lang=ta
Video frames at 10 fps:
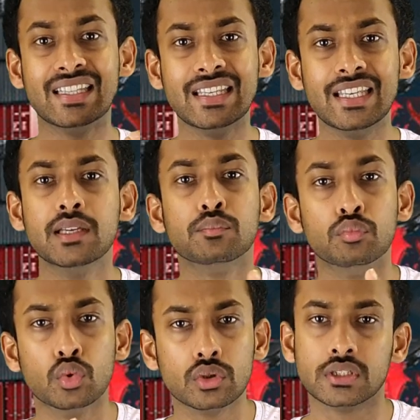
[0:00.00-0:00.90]
தி
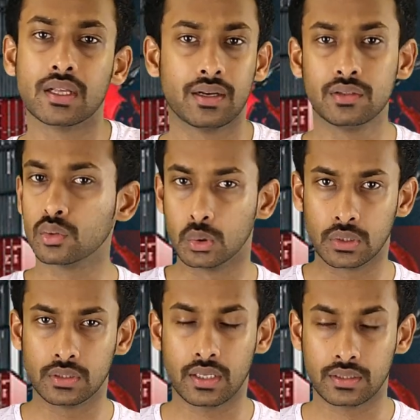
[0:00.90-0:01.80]
மூட்டர் என்று
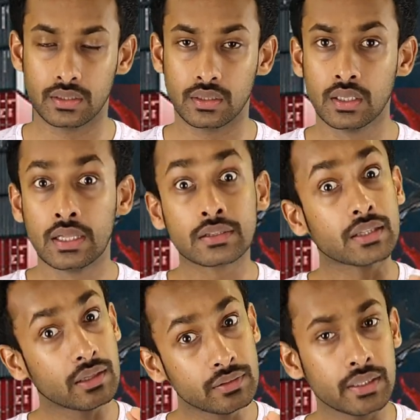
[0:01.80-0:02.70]
கூறுகின்றார்கள்
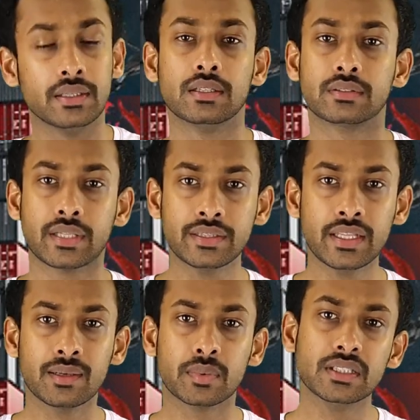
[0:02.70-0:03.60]
தந்தை
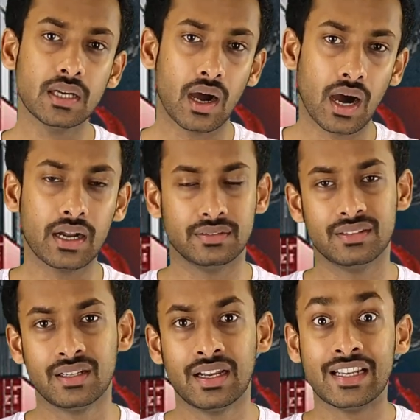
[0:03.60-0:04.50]
தந்தை என்பது ஆண்
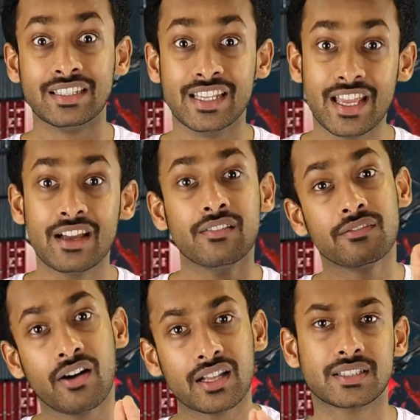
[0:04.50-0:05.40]
தேர்
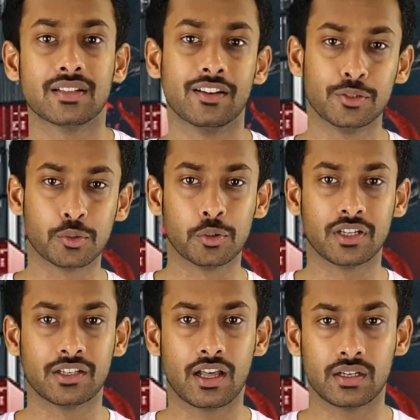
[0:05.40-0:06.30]
ஃபாட்டர் என்று
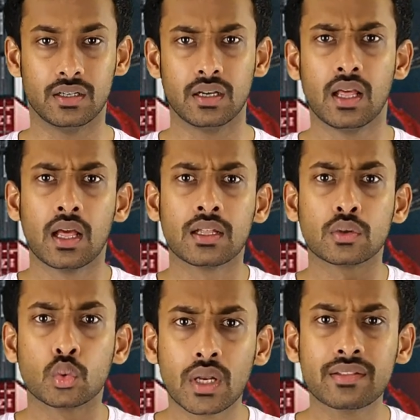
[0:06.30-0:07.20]
கூறுகின்றார்கள்
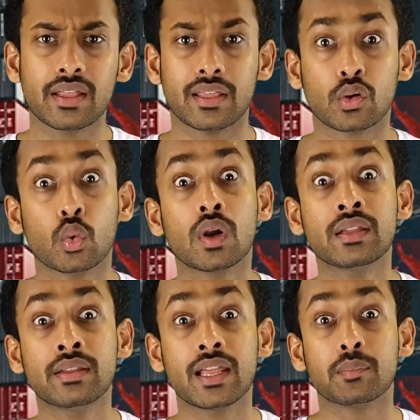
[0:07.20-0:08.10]
குழந்தை
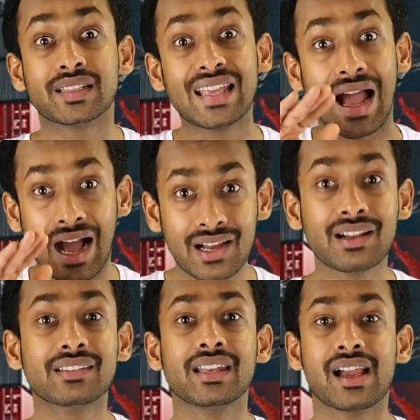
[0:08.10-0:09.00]
குழந்தை என்பதை
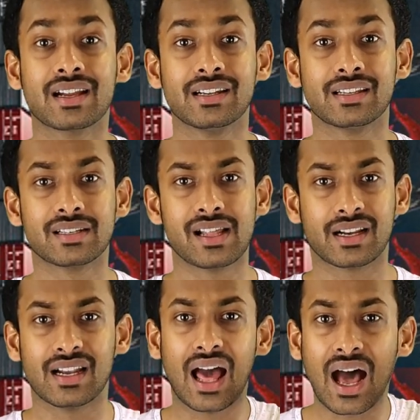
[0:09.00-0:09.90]
அகிர்தினியாக
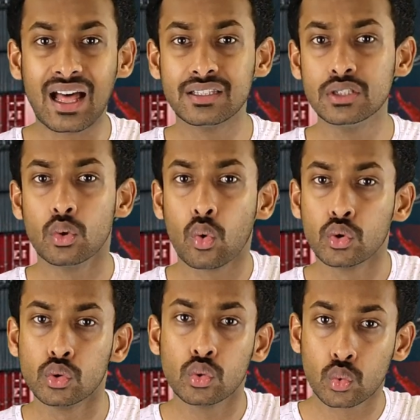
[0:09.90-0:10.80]
எடுக்கின்றார்கள் அது
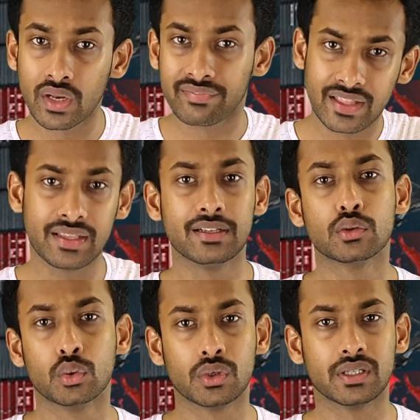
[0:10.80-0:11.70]
ஒரு குழந்தை
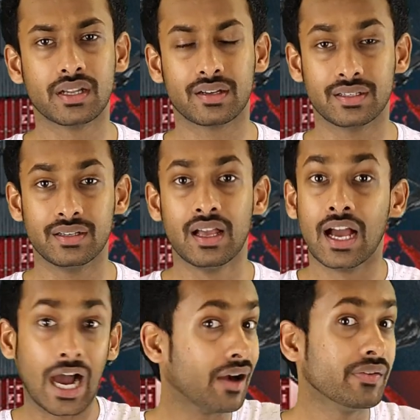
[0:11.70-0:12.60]
என்று கூறுகின்றார்கள்
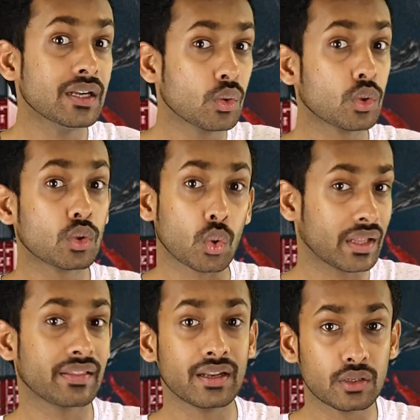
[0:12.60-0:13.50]
அவன் ஒரு
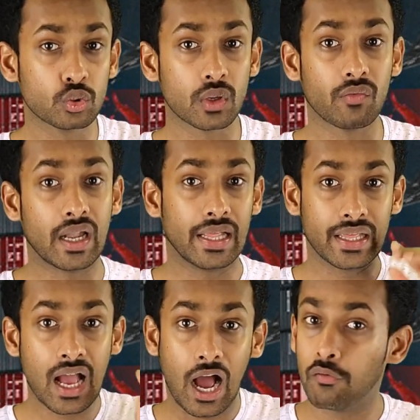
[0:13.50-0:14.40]
குழந்தை என்று கூறவில்லை
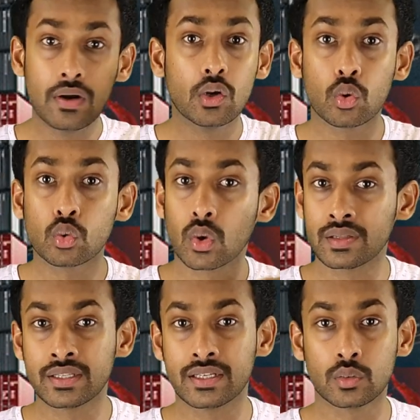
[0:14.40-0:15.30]
அவள் ஒரு
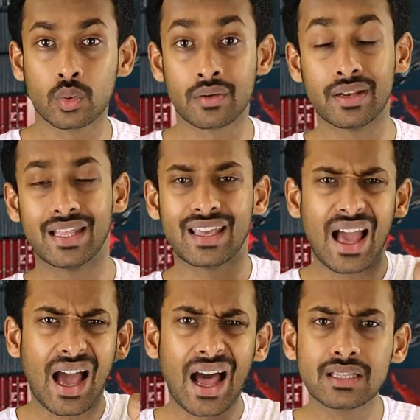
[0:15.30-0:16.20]
குழந்தை என்று கூறவில்லை
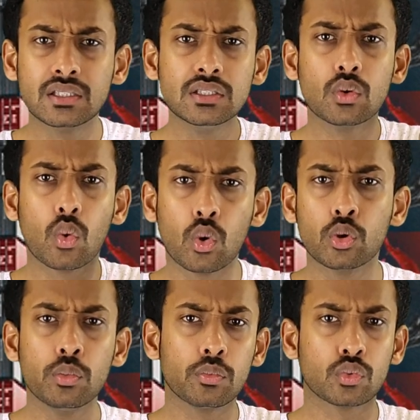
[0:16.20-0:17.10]
அது
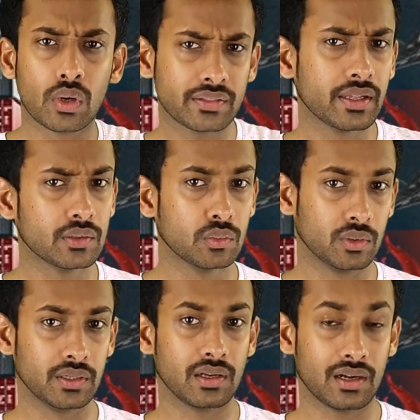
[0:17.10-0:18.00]
ஒரு குழந்தை என்று
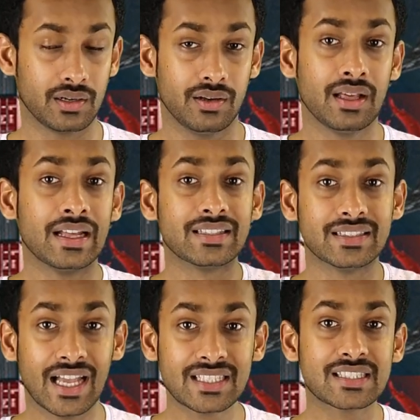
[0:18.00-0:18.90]
கூறுகின்றார்கள்
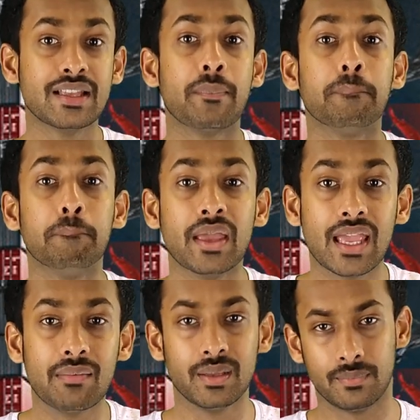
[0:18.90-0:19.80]
தஸ்
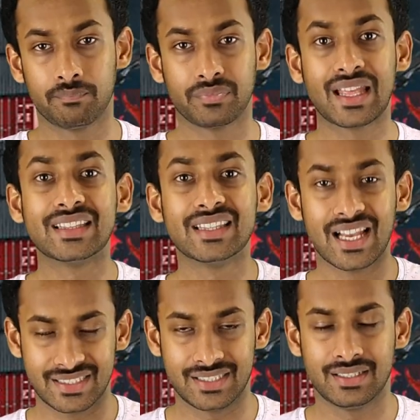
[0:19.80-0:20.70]
பேபி
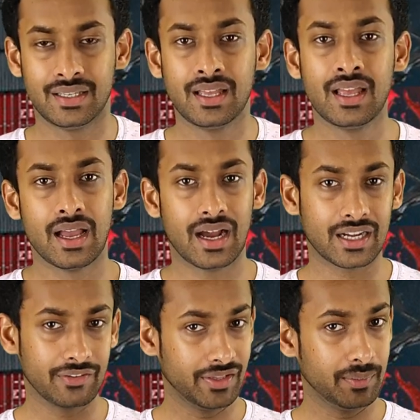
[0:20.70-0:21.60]
தஸ்
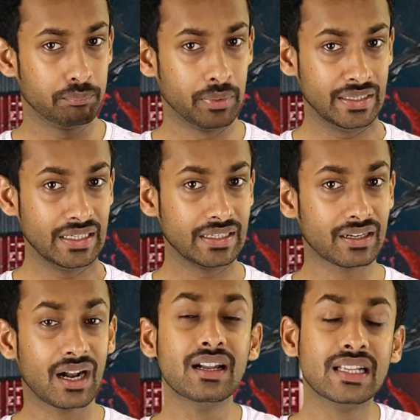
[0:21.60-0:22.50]
ஆகவே பெண்
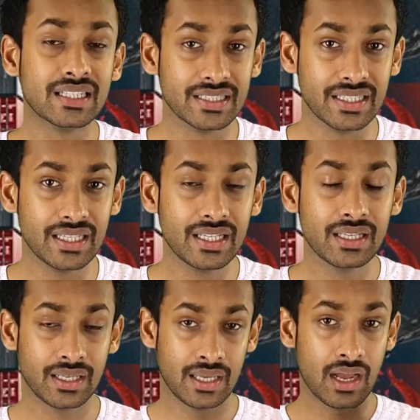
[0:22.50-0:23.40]
என்றால் தி
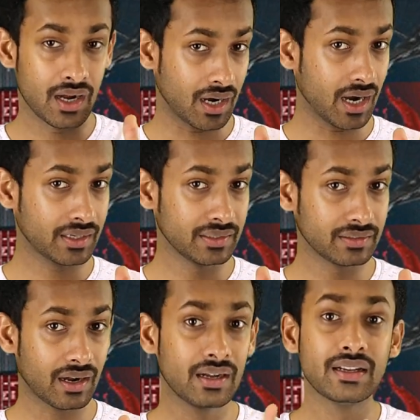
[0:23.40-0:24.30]
ஆண்
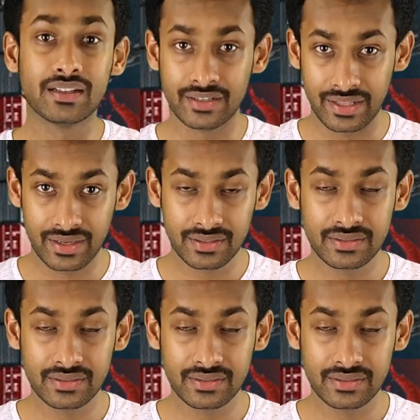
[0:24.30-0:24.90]
என்றால் டே